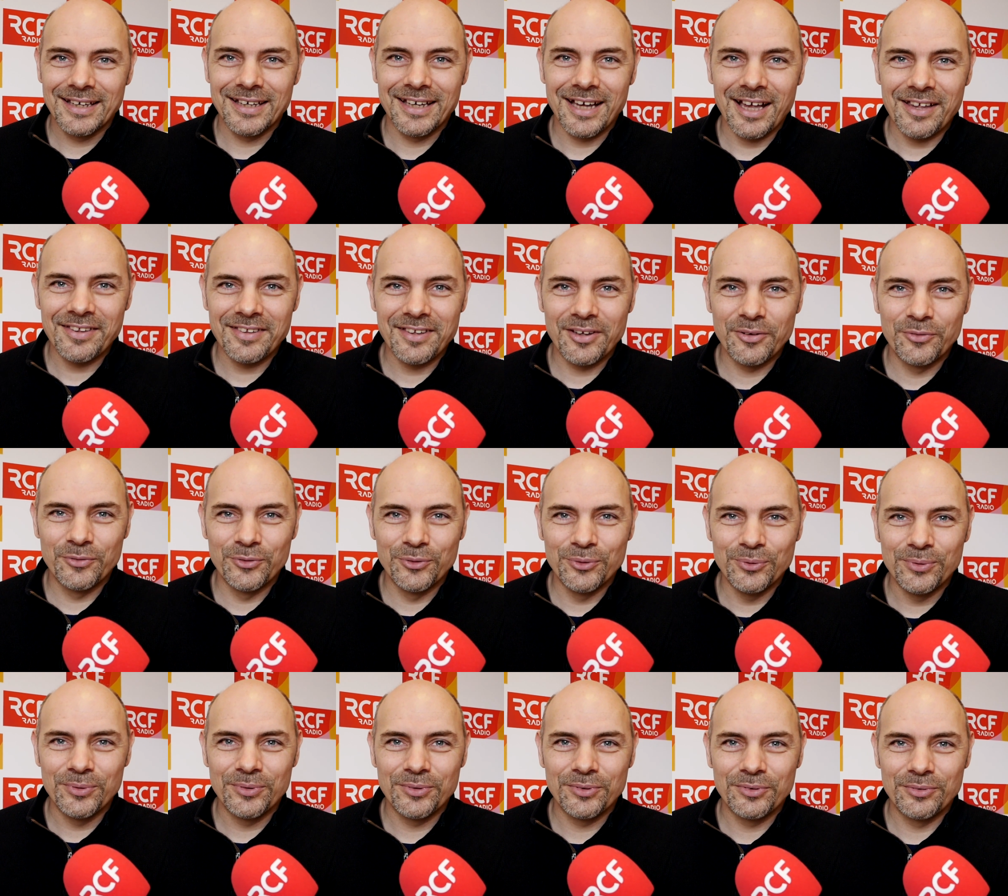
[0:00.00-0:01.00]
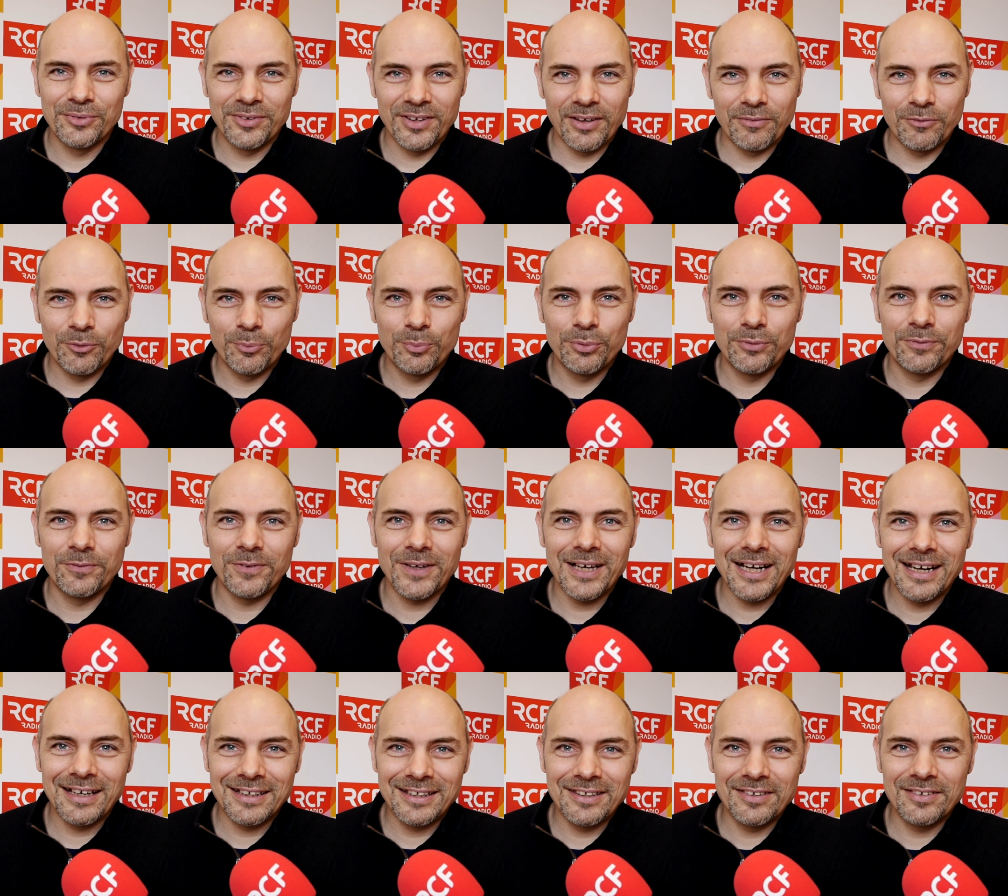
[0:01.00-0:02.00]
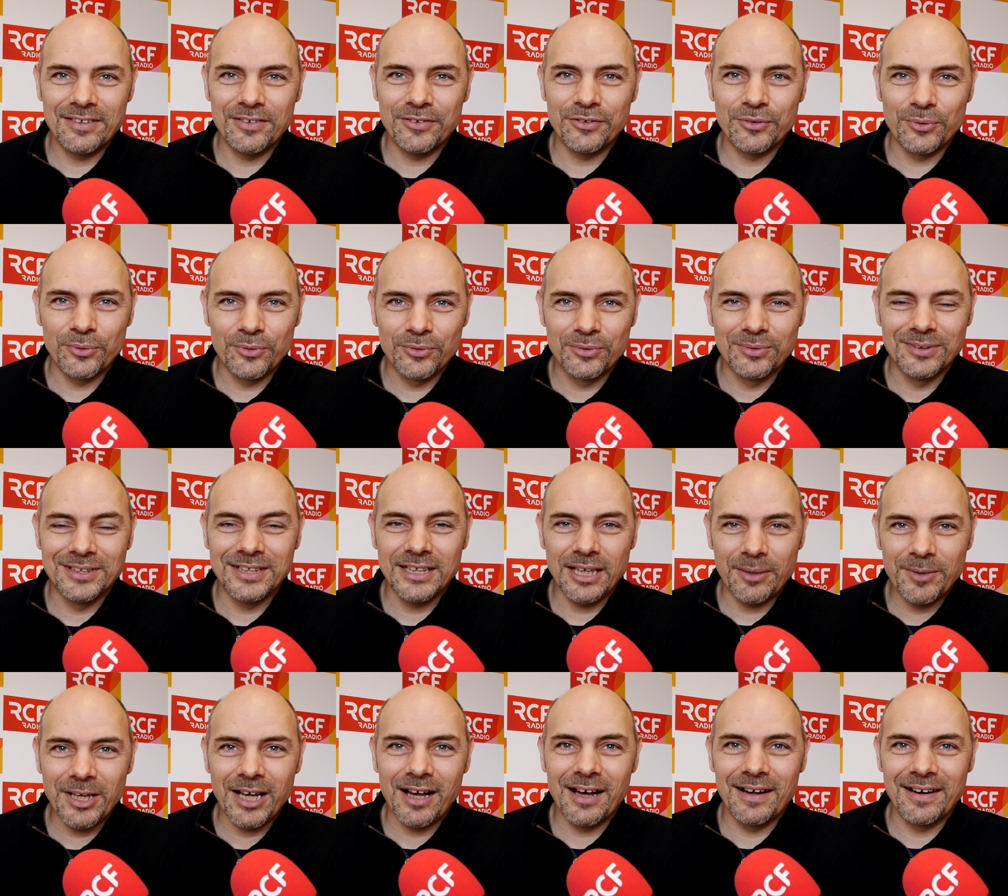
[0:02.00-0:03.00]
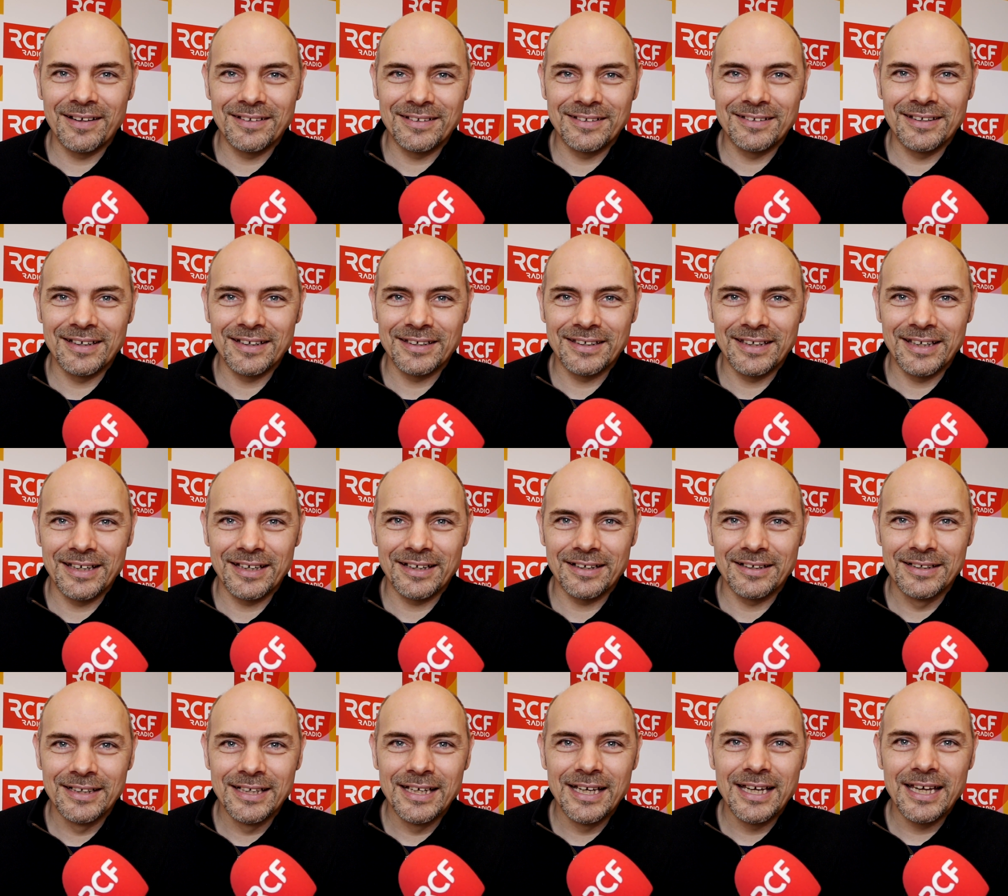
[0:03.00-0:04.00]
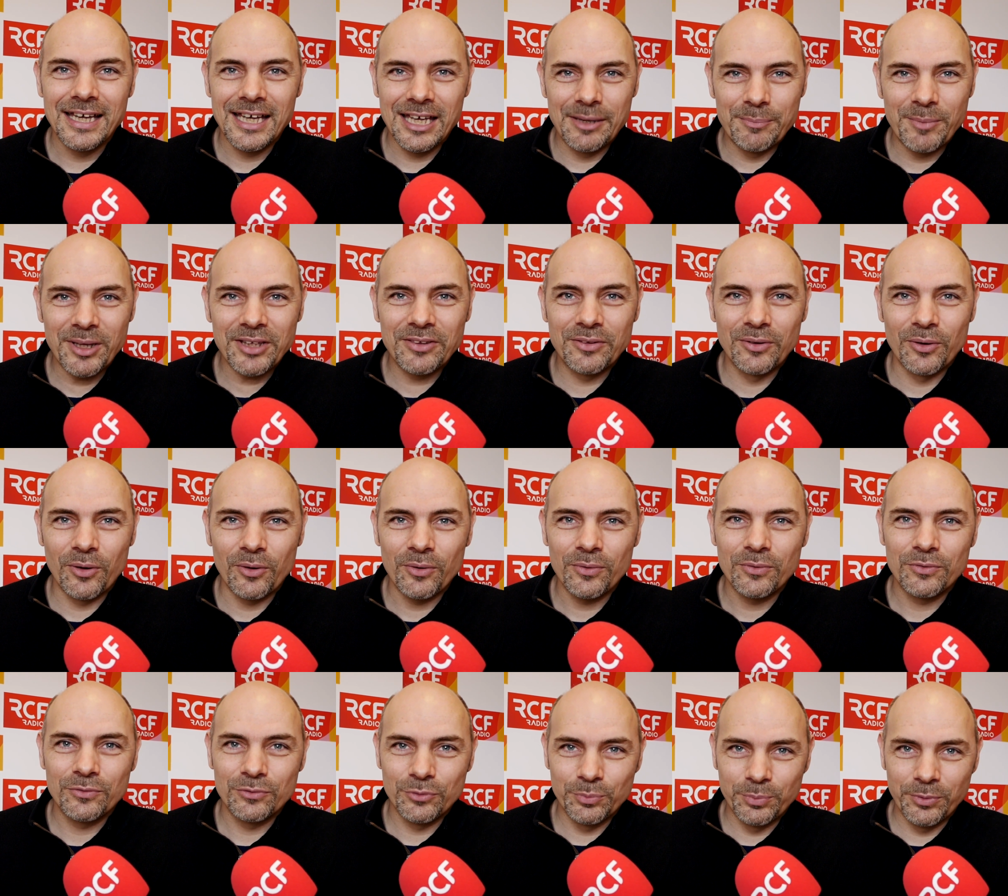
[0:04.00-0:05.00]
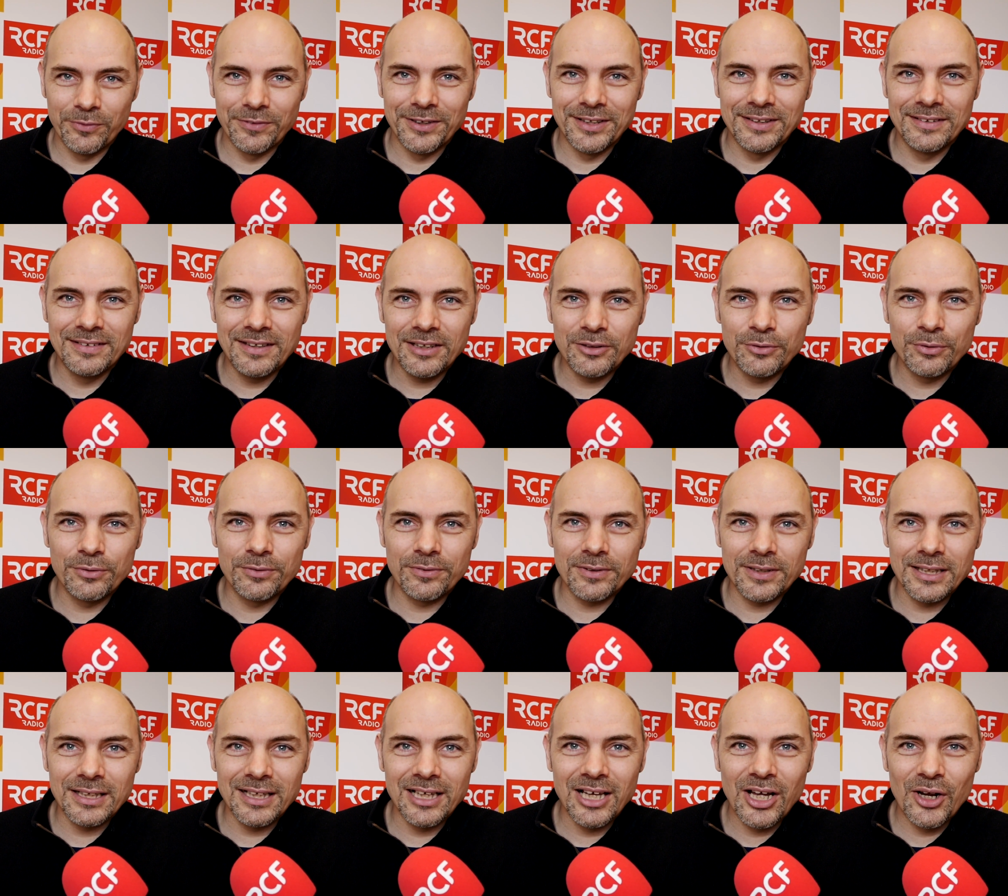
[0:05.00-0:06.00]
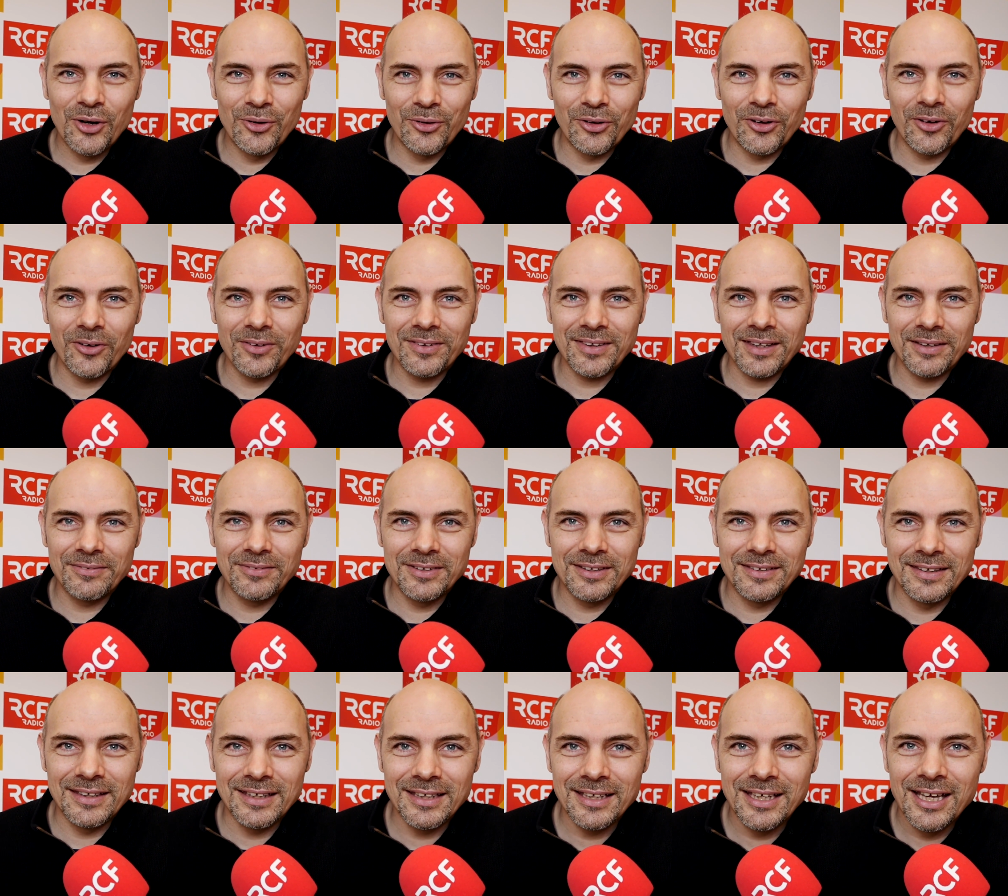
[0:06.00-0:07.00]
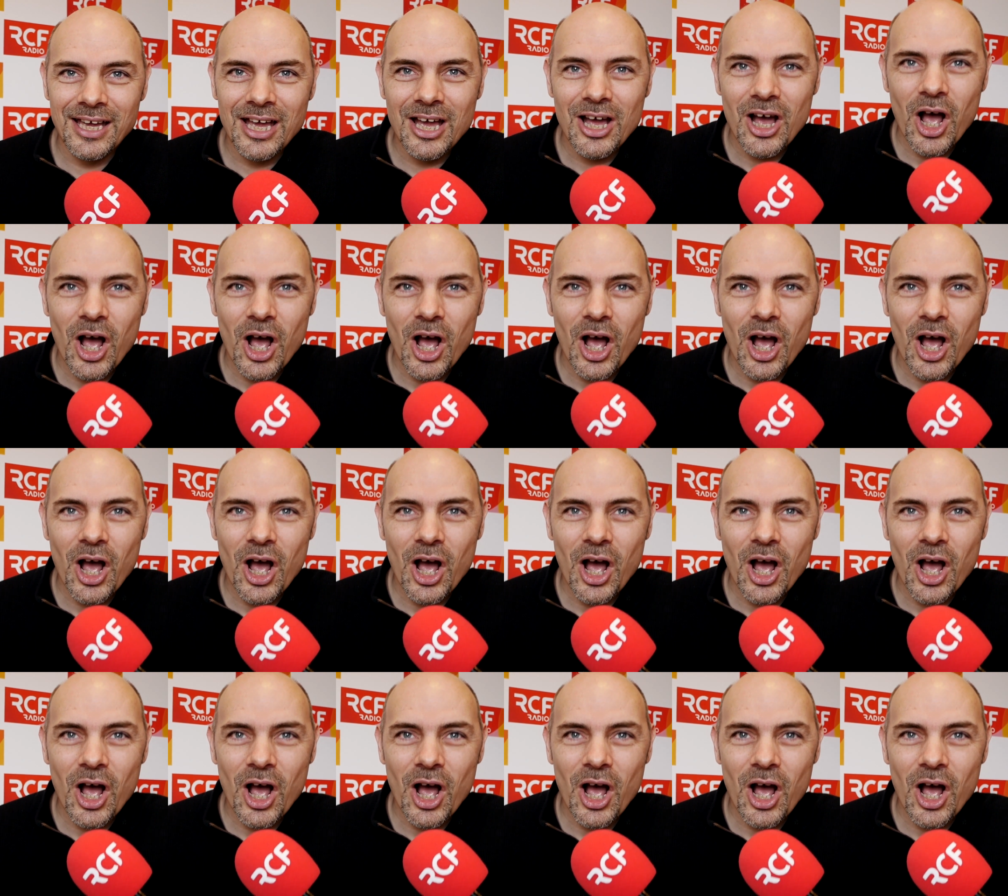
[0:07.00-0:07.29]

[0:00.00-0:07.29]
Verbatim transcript: Grâce à vous, nous avons pu faire l'acquisition d'une caméra l'année dernière. Et maintenant, vous pouvez découvrir le grand invité